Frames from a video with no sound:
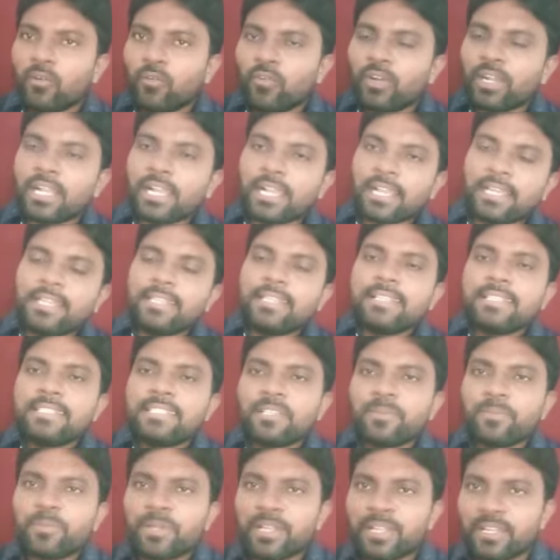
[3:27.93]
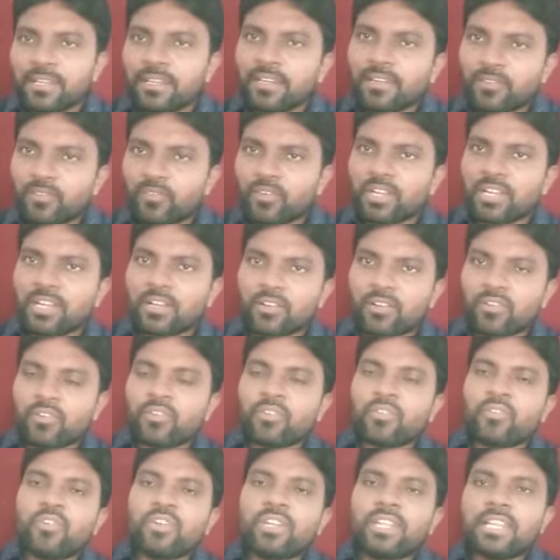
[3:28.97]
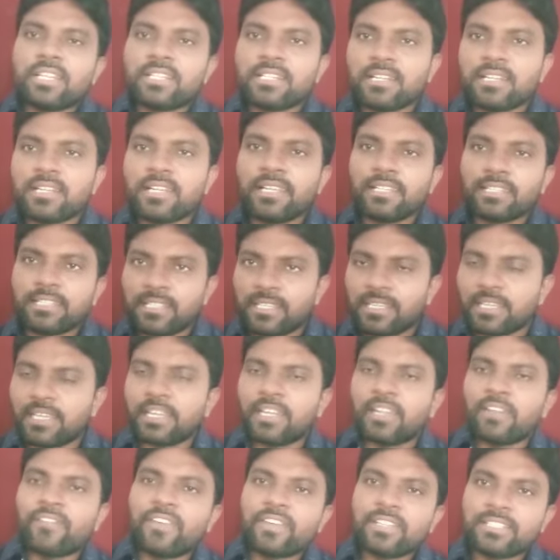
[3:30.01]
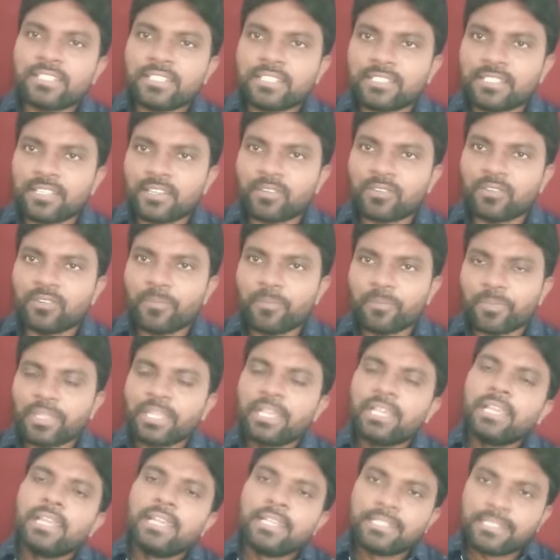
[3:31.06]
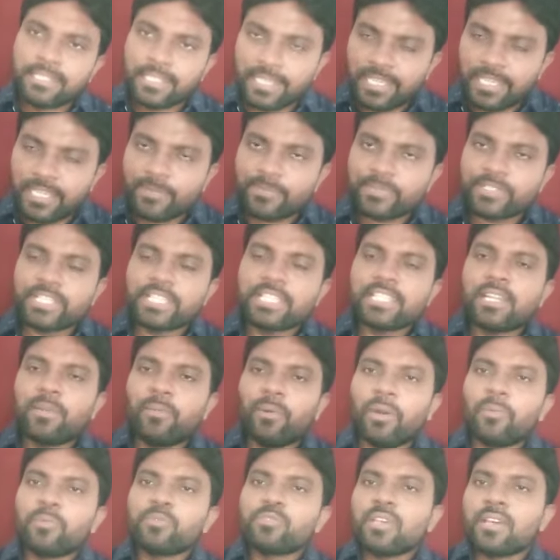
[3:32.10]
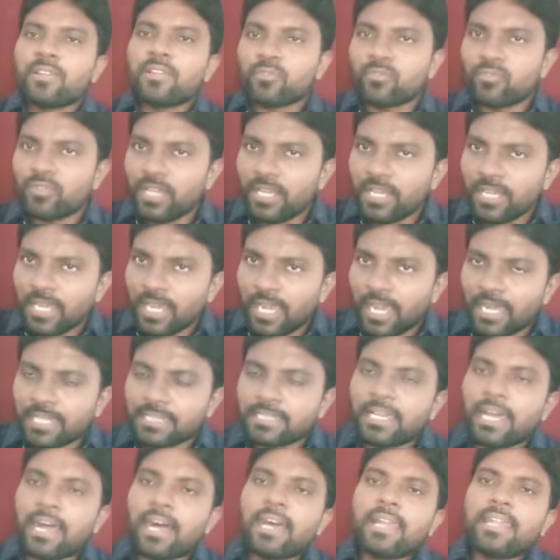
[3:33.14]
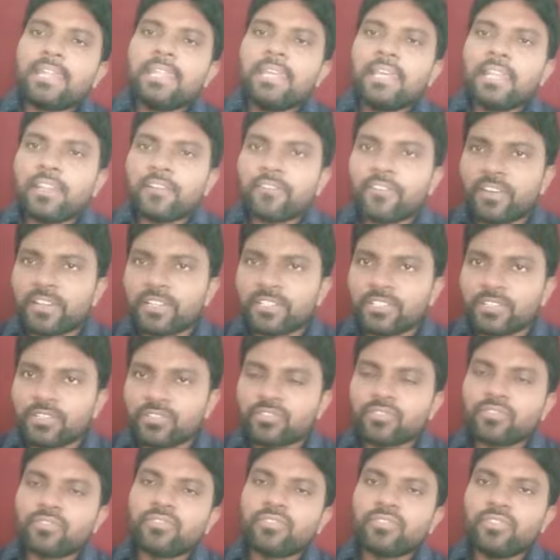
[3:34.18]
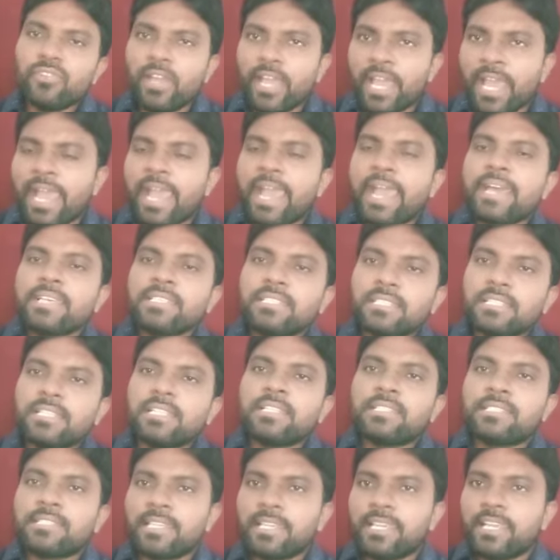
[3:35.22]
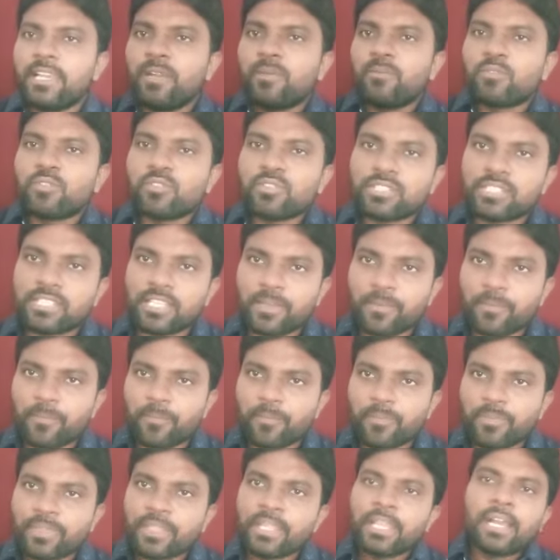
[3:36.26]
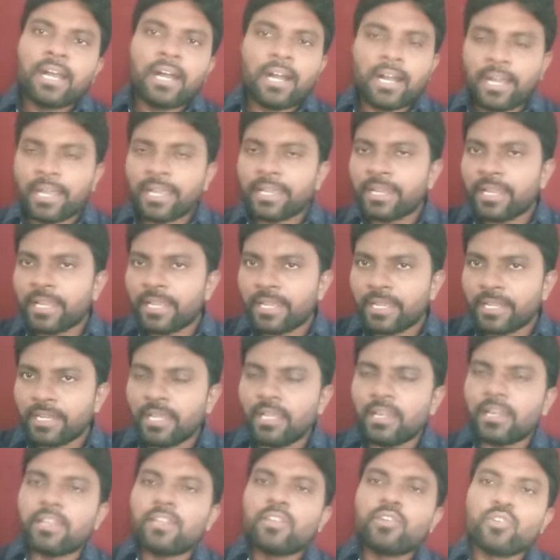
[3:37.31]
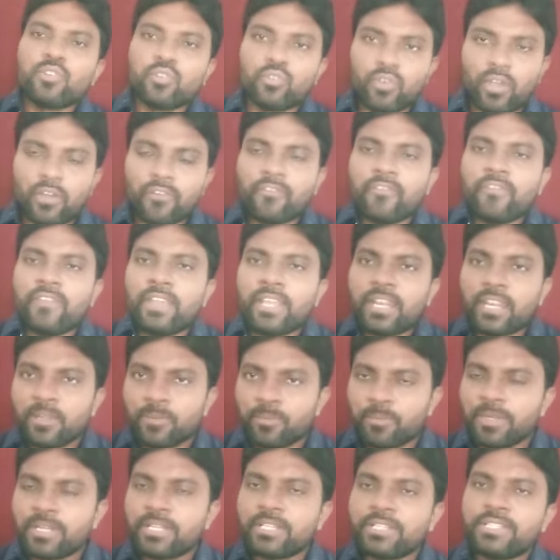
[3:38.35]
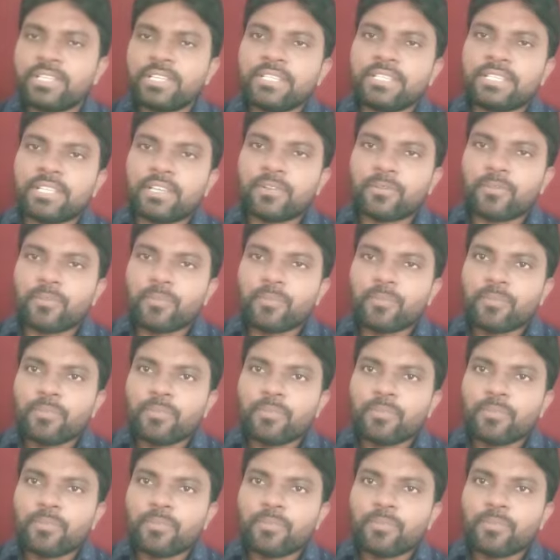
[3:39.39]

ఒక ఖలీల్ జిబ్రాన్ ఒక కొటేషన్ అయితే రెఫర్ చేశారో సేమ్ చంద్రబాబు సార్ కూడా దాన్నే రెఫర్ చేసుకుంటూ యాజ్ ఇట్ ఈస్ సేమ్ టు సేమ్ ఆయన ఆయన రెండు అవే రిపీట్ చేశారు